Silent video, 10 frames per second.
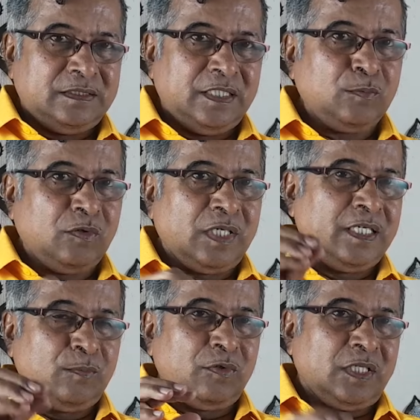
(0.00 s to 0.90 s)
எழும்பூர் ரயில்
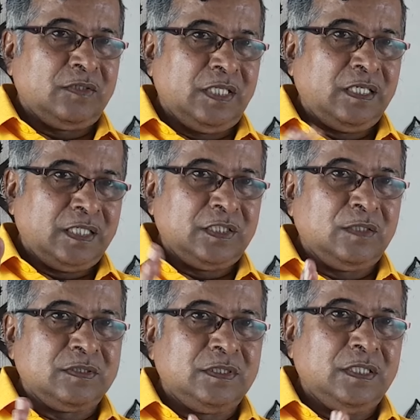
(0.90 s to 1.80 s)
நிலையம் போகிறதாட்டும்
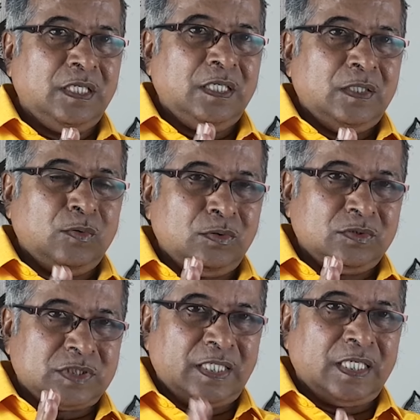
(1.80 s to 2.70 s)
எல்லாத்துக்கும் வந்து ஒரு
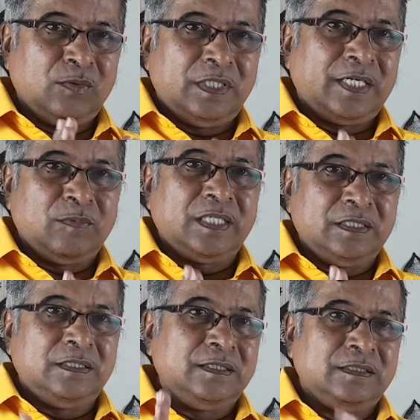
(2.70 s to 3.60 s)
சரியான ஒரு இடமா
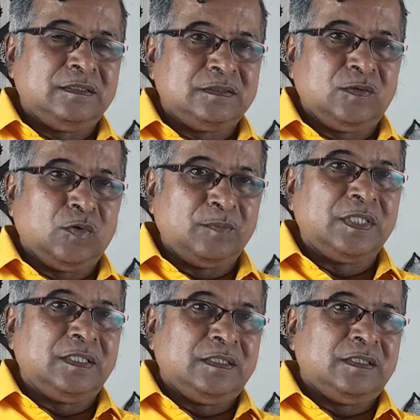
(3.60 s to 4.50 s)
இருக்குது
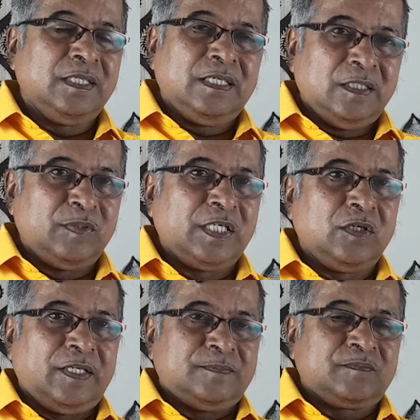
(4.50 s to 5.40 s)
கோயம்பேடு
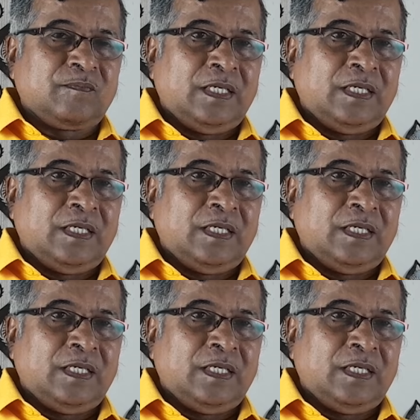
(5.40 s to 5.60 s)
பேருந்து நிலையம்